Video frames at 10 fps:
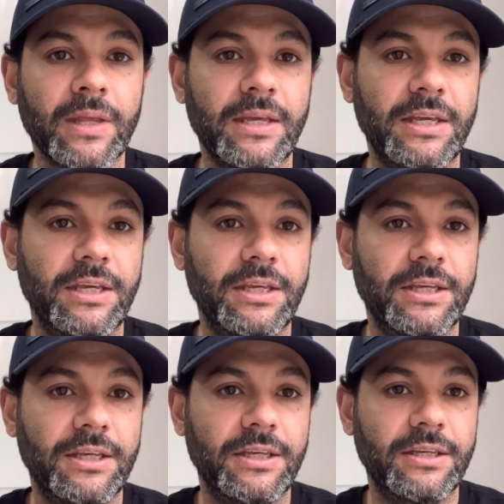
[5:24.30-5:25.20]

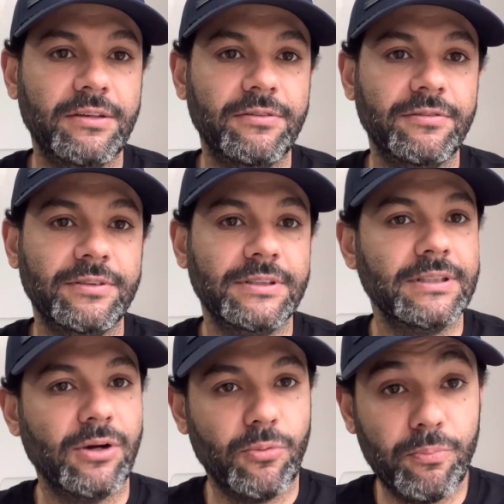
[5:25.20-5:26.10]
e
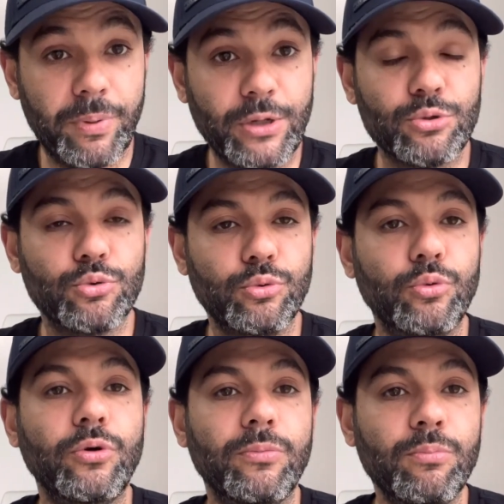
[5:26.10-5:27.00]
um preço
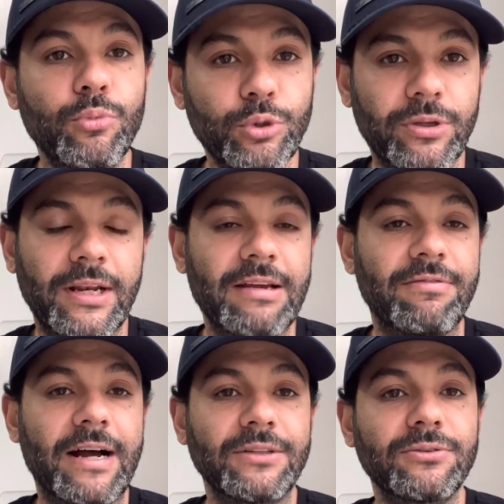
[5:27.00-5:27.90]
muito
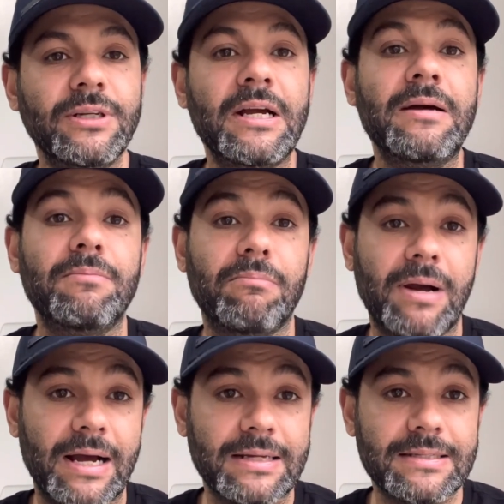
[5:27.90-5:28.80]
elevado,
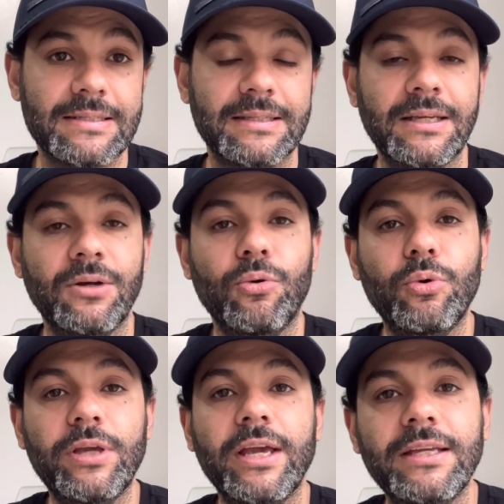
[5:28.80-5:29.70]
mas o
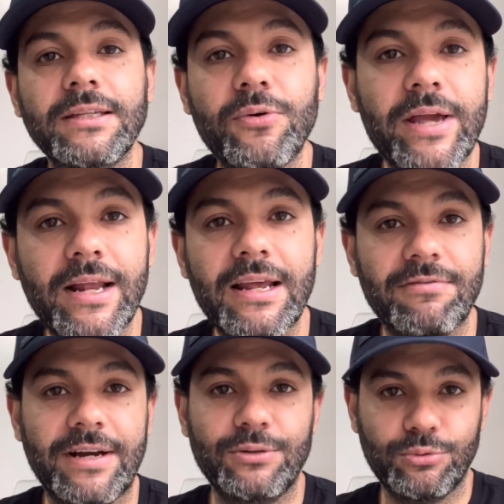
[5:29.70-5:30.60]
que que não é
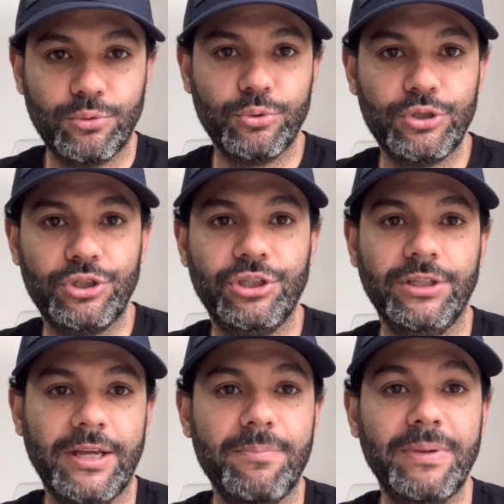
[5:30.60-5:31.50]
elevado hoje,
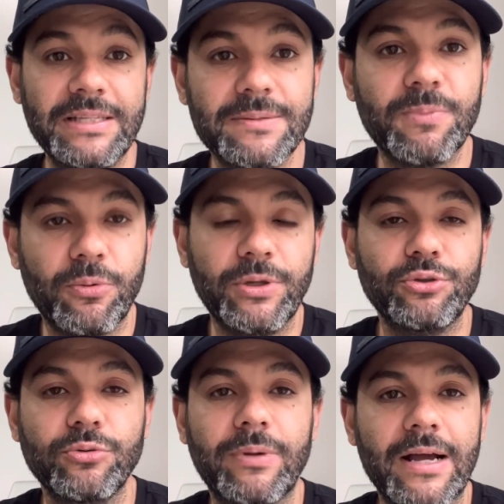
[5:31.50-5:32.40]
né?
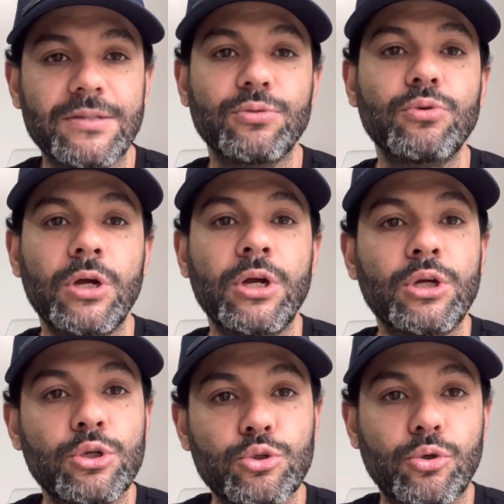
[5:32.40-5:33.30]
Principalmente no Brasil
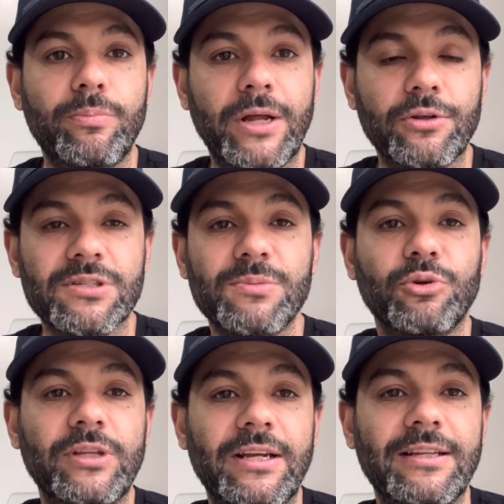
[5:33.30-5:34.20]
sobre a nossa
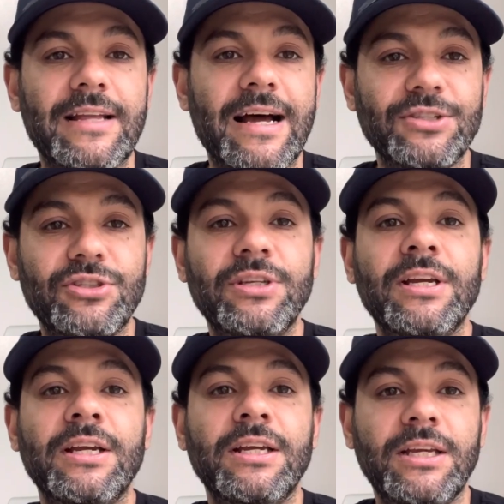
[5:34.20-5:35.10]
modalidade
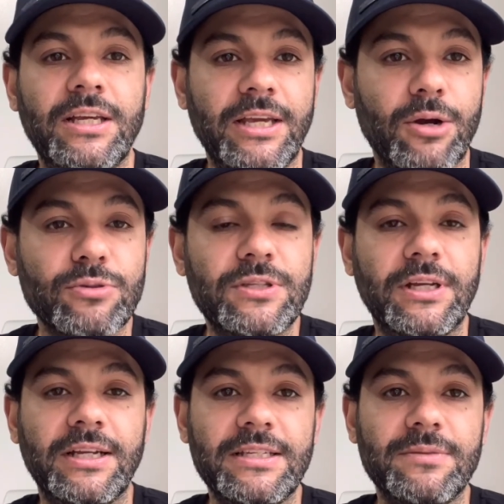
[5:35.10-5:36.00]
que é o
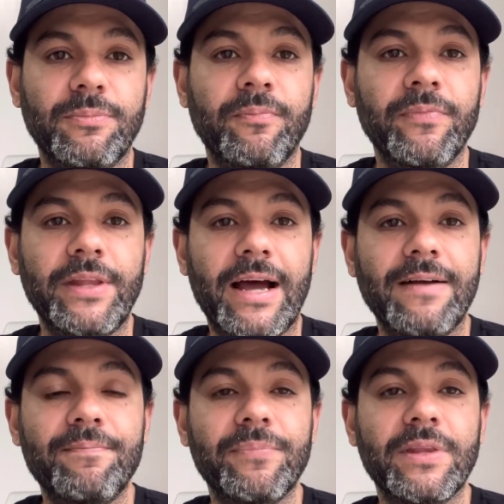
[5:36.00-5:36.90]
ciclismo,
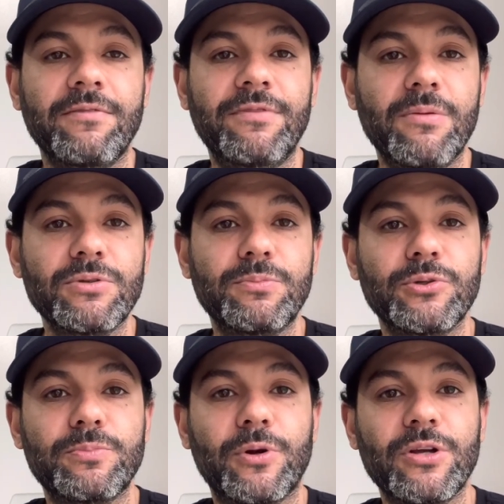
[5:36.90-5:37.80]
tá? Vamos para
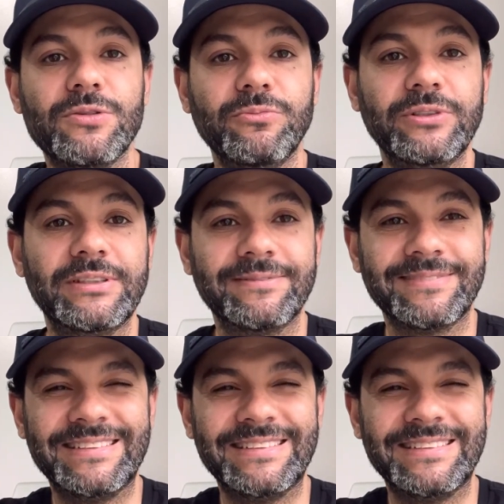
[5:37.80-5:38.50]
os próximos.